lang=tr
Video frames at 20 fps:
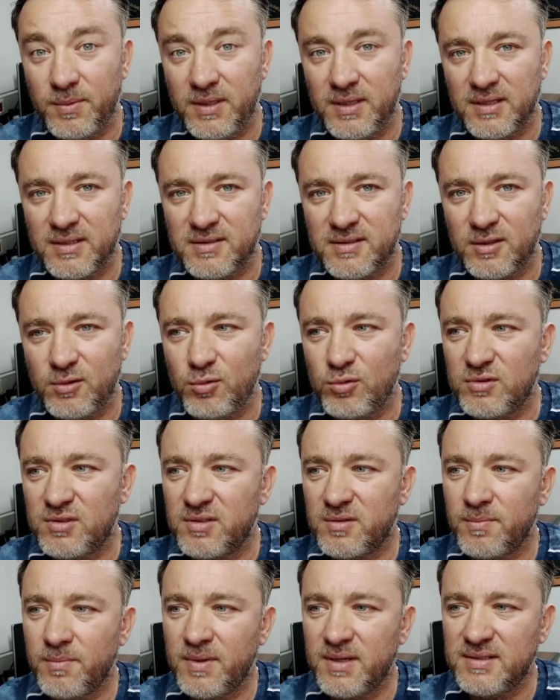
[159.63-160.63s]
Bilhassa
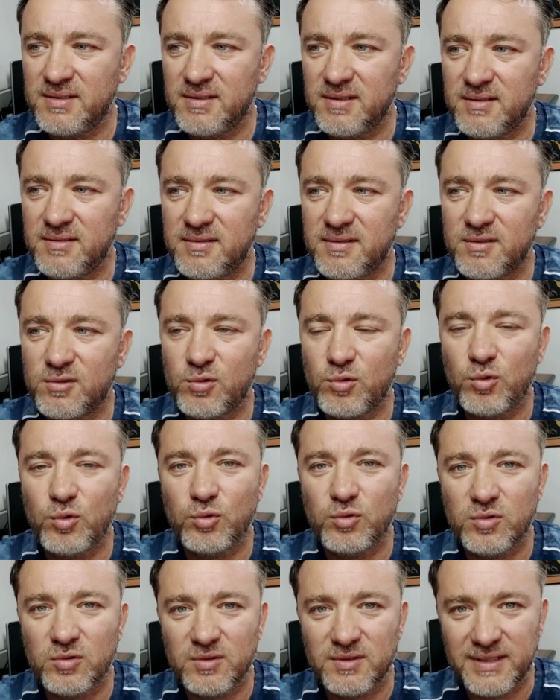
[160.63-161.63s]
125 cc
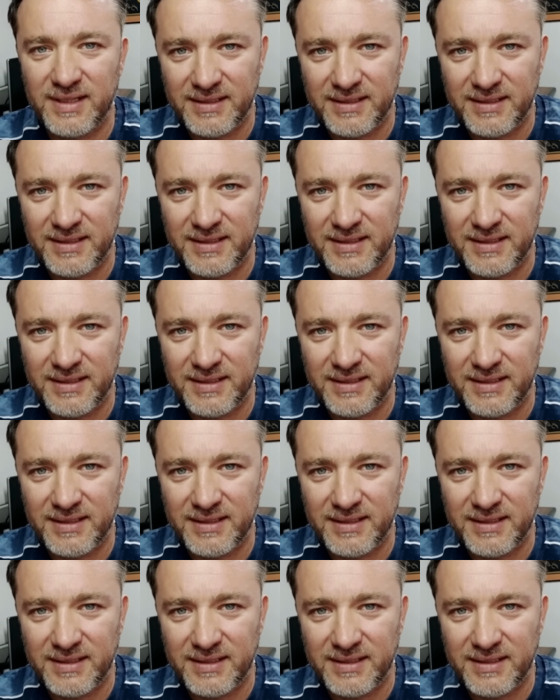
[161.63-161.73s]
scooter